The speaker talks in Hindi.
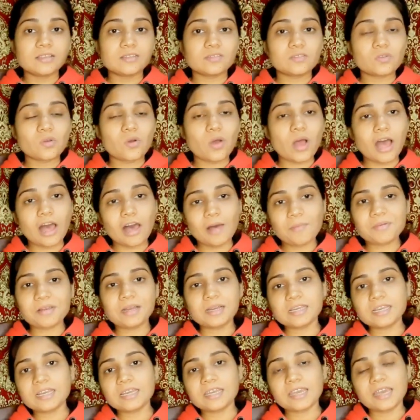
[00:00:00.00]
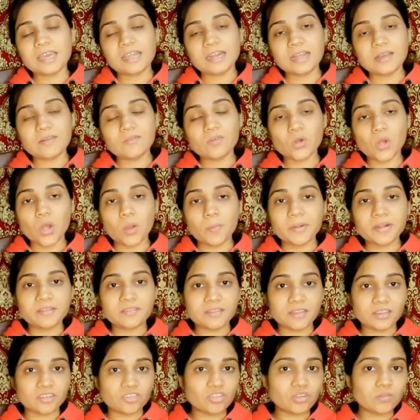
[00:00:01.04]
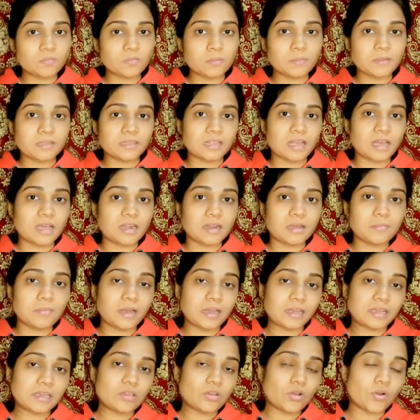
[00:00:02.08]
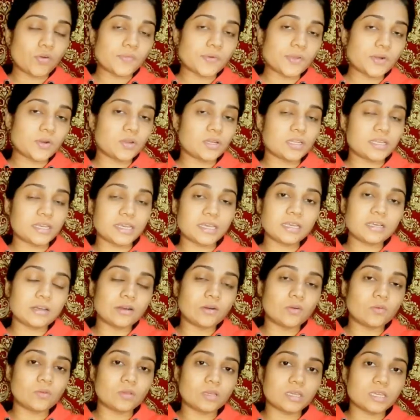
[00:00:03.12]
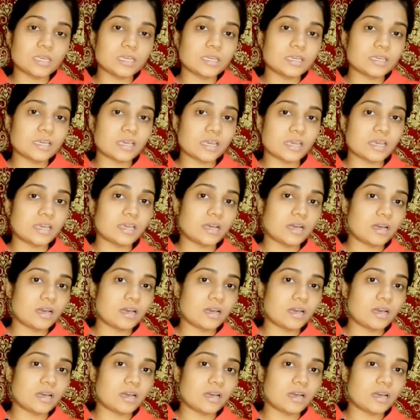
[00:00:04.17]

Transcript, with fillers: सो so, आपका क्या कहना है वो कमेंट सेक्शन में बताना बाकी ओवरऑल यही कहूँगी कि